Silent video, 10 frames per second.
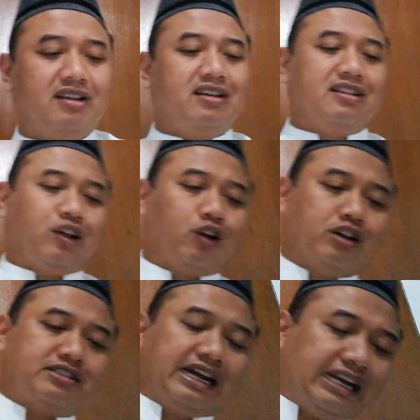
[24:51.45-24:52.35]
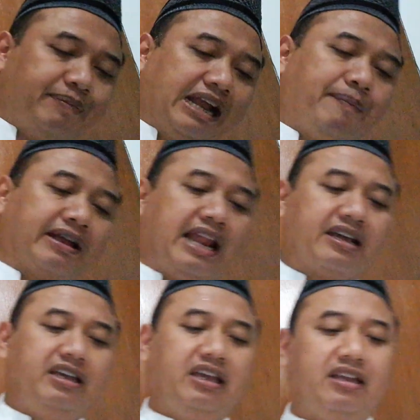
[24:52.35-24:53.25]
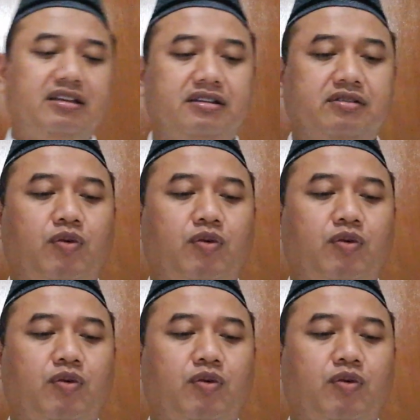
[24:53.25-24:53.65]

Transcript: Terus ada pendapat lagi wa